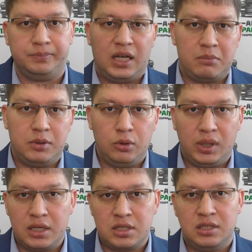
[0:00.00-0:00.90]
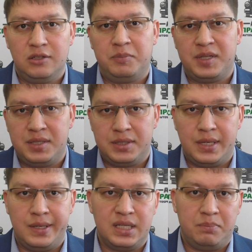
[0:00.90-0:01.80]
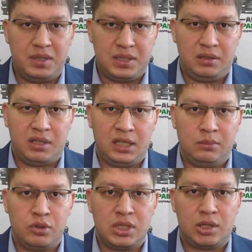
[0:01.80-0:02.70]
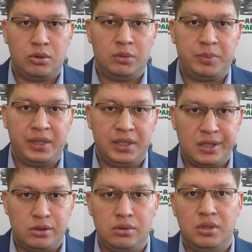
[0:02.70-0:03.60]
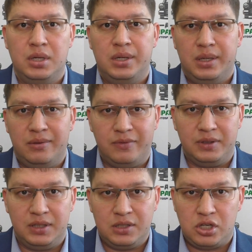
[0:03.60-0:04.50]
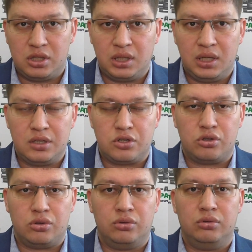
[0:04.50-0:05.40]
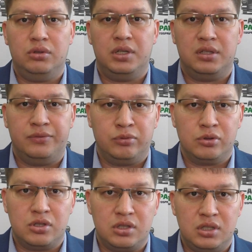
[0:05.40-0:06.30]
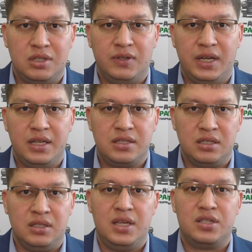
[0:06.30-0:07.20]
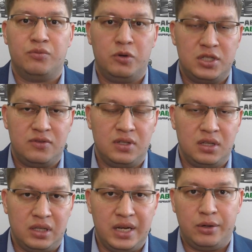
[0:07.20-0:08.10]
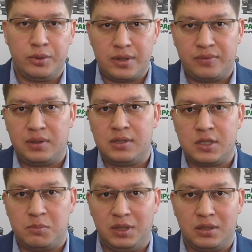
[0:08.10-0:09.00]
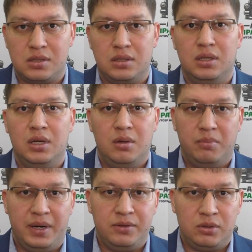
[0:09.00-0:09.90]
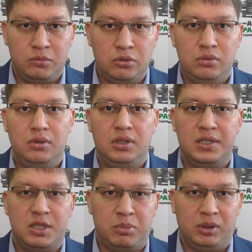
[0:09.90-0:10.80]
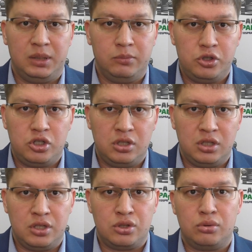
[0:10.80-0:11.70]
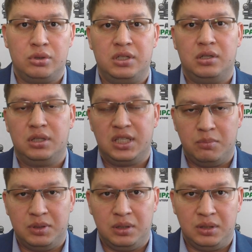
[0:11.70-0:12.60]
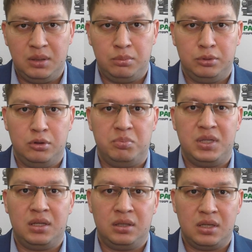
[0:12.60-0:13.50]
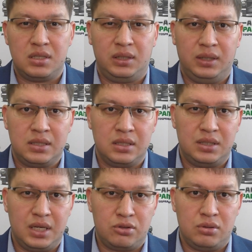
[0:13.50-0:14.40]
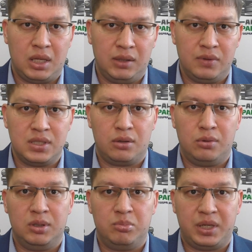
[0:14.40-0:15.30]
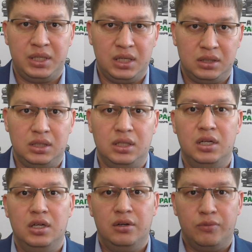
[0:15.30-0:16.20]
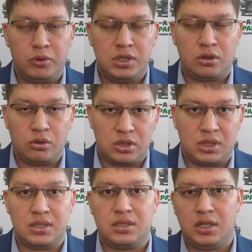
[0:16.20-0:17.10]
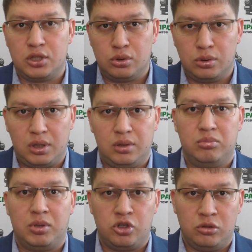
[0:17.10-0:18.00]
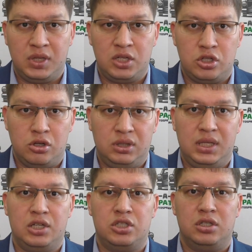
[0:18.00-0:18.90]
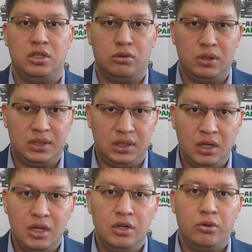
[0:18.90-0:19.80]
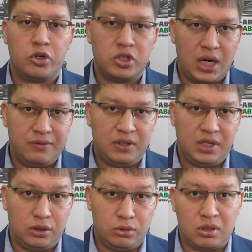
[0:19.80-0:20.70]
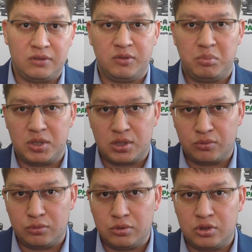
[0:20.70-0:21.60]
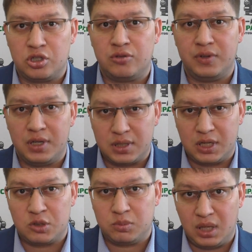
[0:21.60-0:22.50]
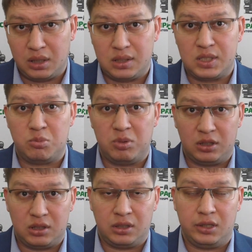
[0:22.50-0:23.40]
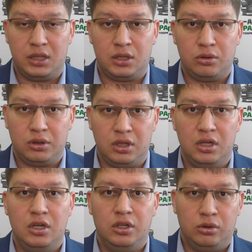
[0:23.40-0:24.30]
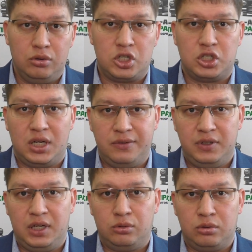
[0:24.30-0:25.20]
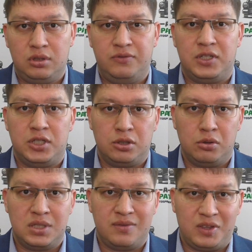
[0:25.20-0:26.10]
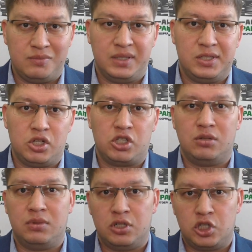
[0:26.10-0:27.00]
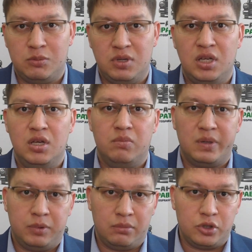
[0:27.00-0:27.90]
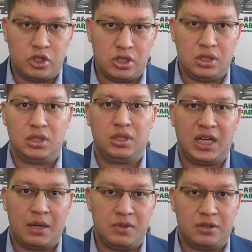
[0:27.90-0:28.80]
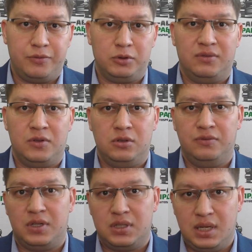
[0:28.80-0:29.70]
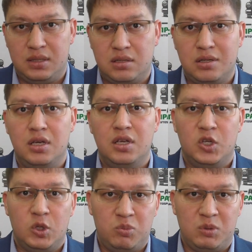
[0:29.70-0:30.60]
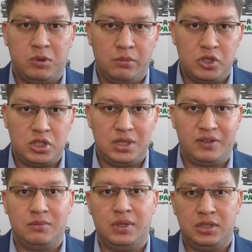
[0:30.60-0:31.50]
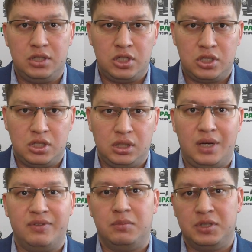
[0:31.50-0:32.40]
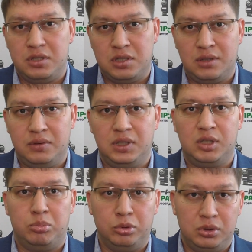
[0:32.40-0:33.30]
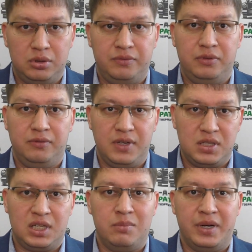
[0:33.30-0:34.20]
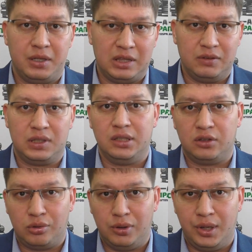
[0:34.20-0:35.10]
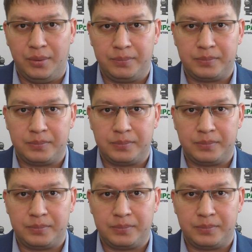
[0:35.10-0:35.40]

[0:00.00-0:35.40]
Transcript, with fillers: Как было указано в пояснительной записке к данному законопроекту, МВД считает, что эта функция является не свойственной для госавтоинспекции, поэтому эти полномочия из рук ГИБДД будут переданы, согласно тексту данного законопроекта, в руки Ространснадзора. Причем речь идет также не только о штрафах, которые выписывают живые, скажем так, инспекторы на дороге, но и штрафы, которые фиксируются в автоматическом режиме при помощи помощи камер фото-видеофиксации и при помощи автоматических автоматизированных пунктов весогабаритного контроля.